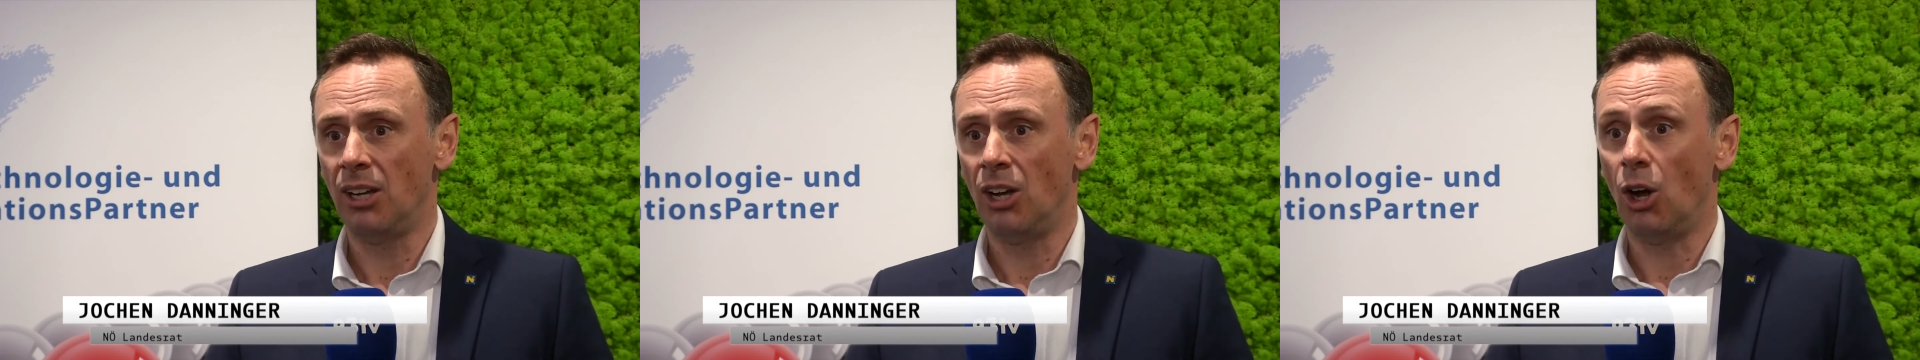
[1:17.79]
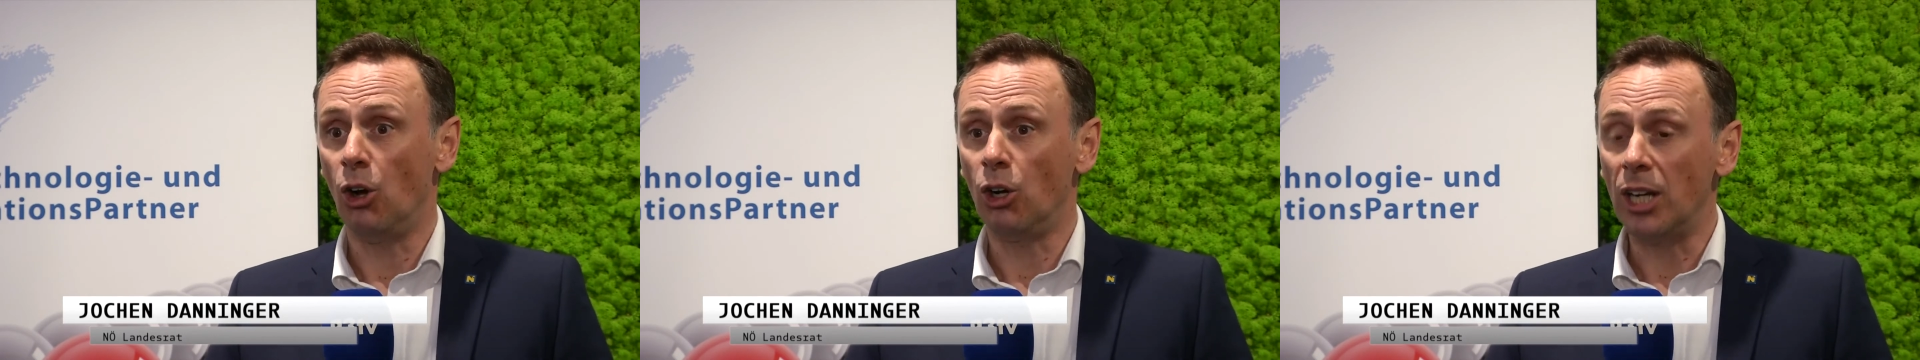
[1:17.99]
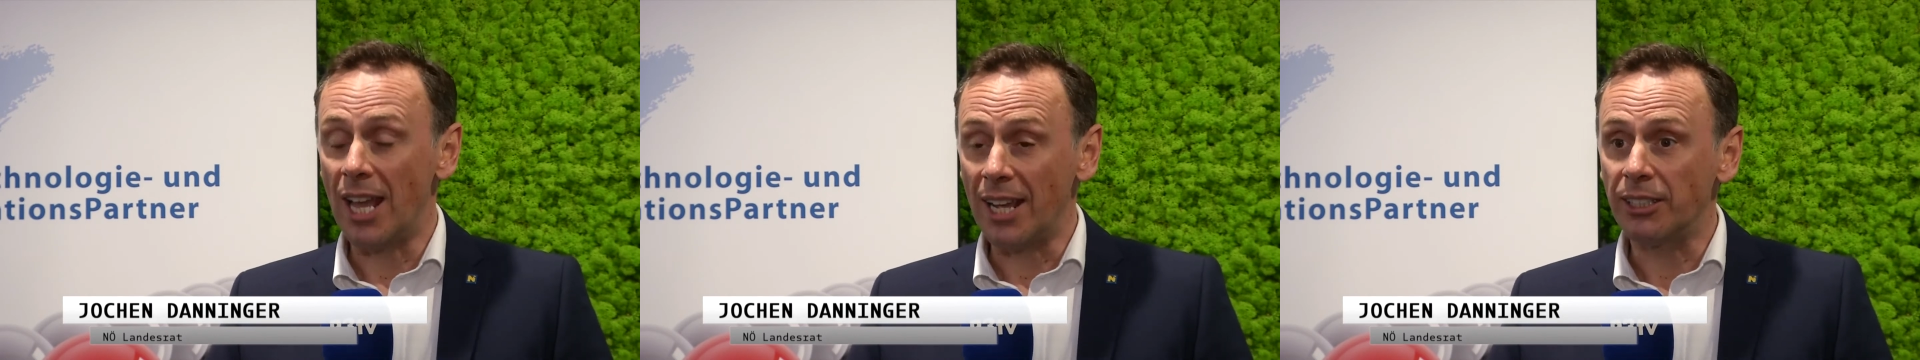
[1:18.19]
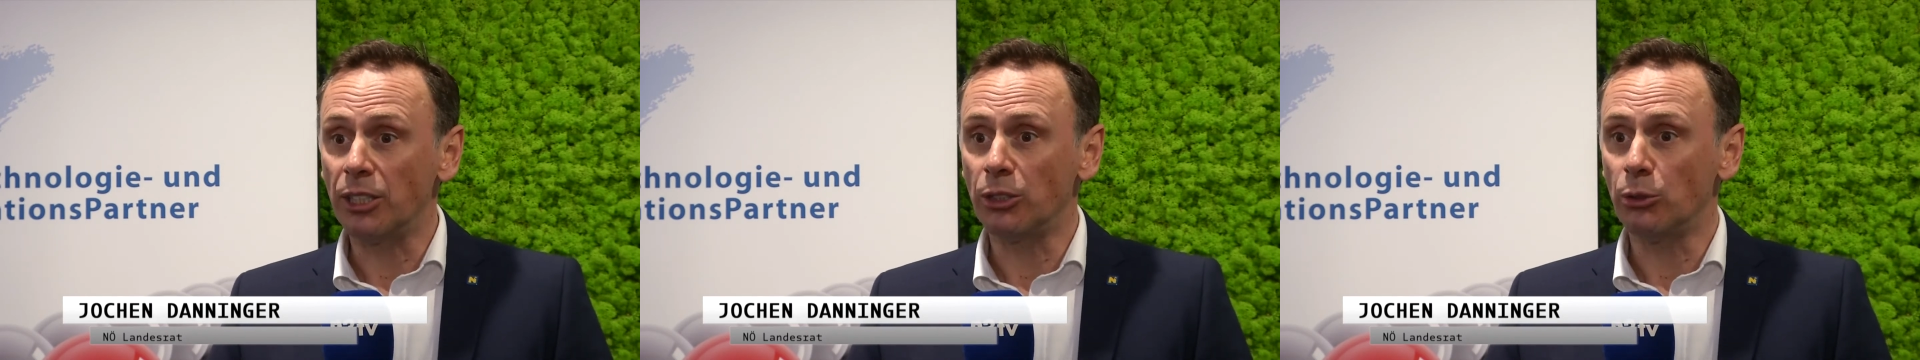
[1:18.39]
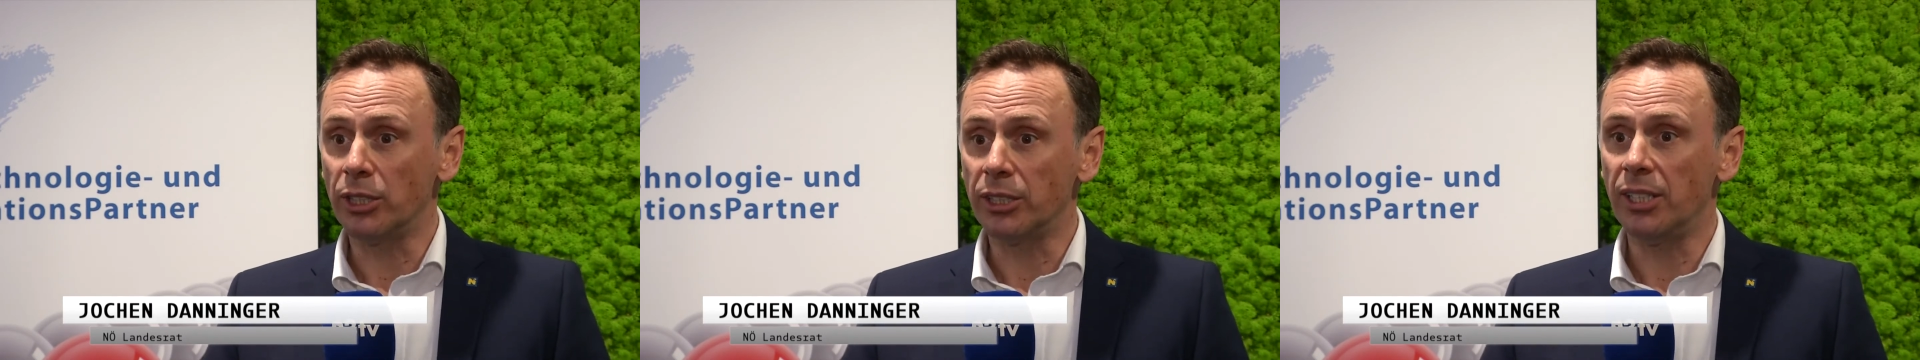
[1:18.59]
auch leichter
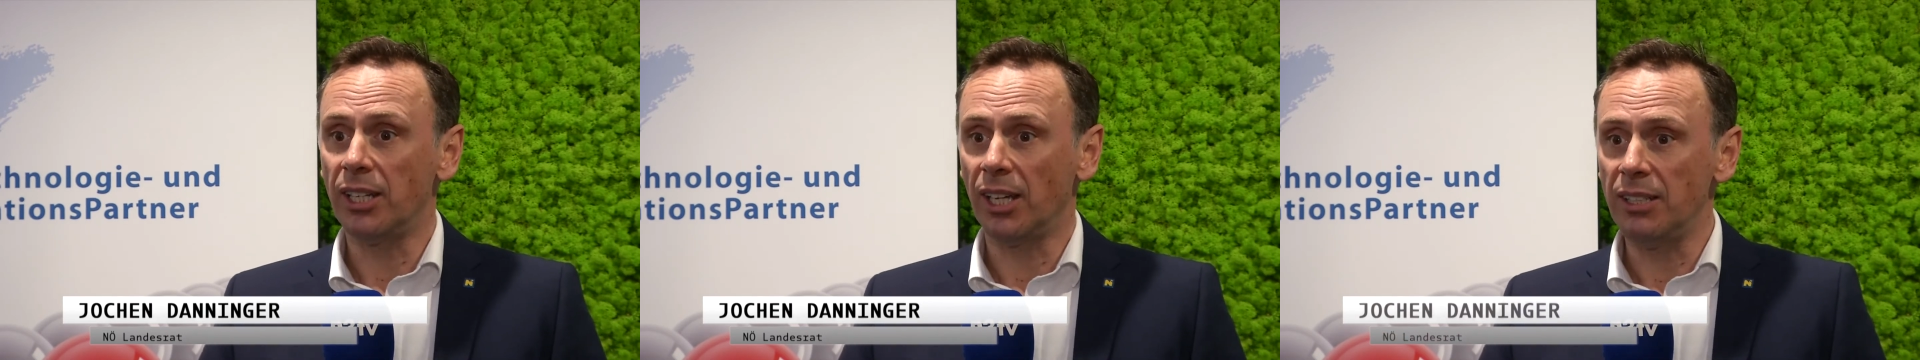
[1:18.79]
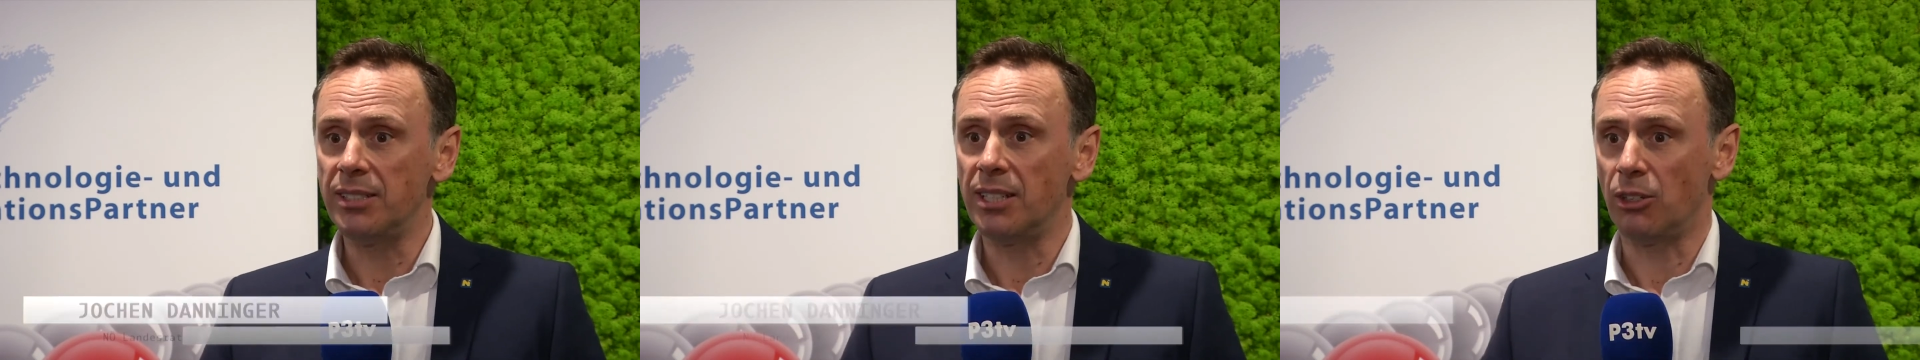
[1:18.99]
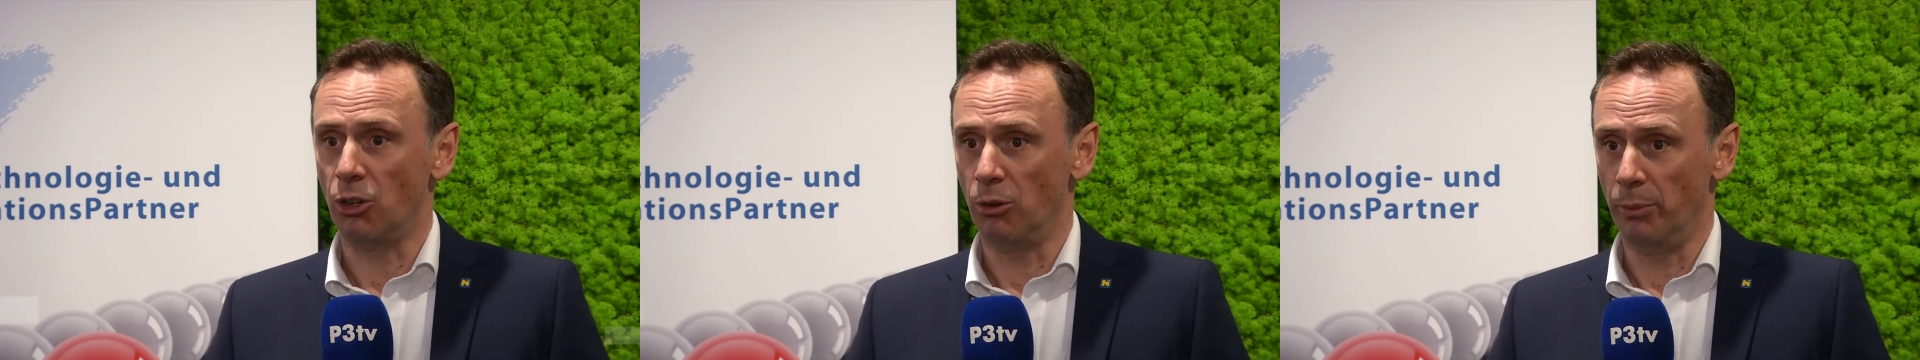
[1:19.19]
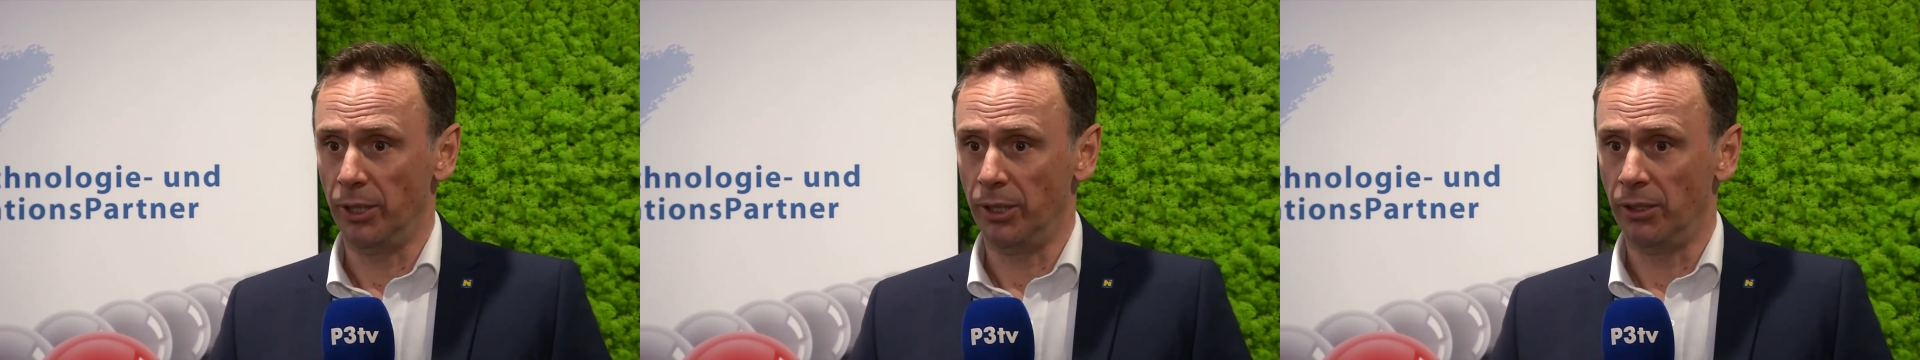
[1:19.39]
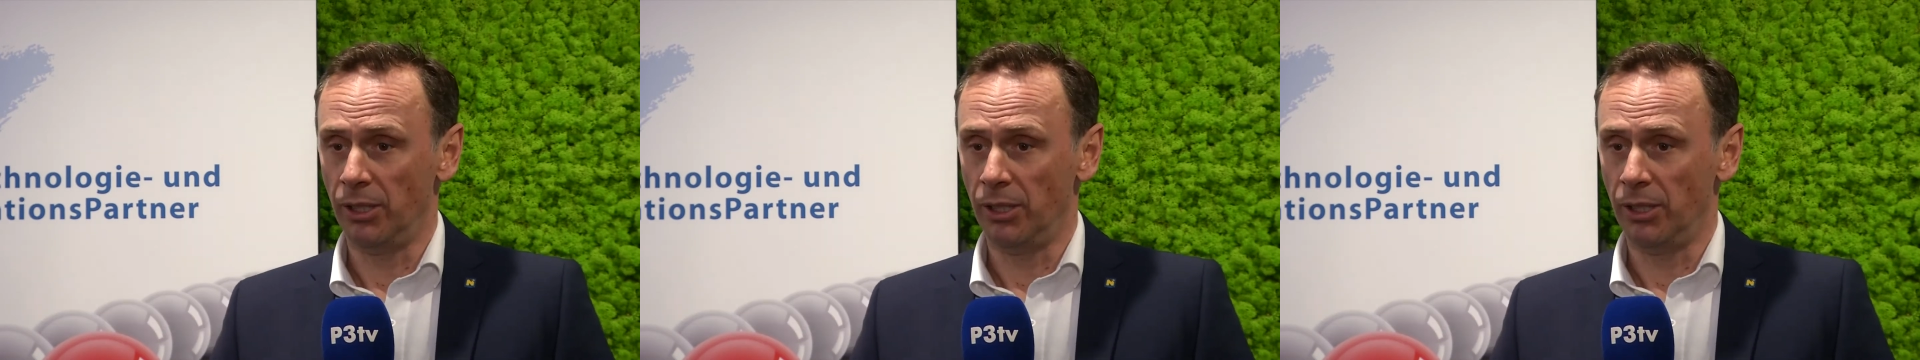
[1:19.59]
durch die Krise kommen.